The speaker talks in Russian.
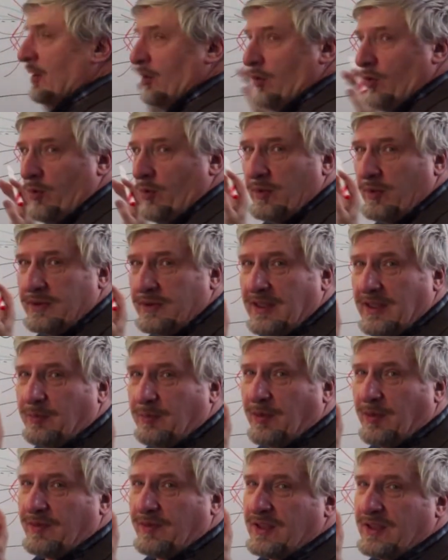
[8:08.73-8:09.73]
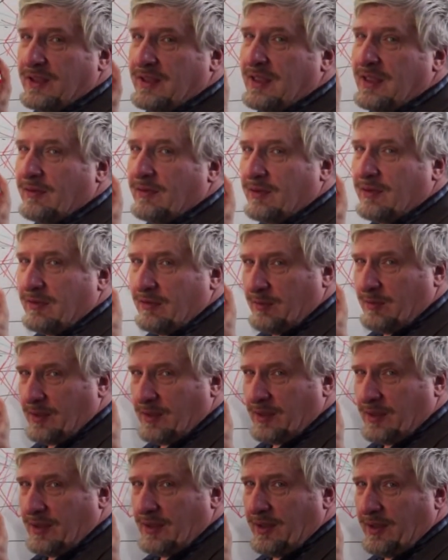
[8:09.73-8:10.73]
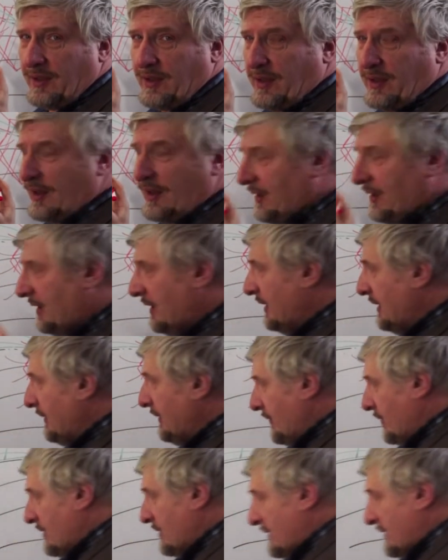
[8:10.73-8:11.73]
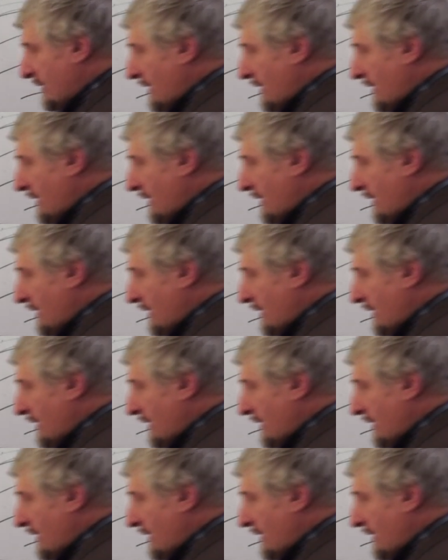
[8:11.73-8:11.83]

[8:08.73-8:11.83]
область для повседневного мышления. То есть,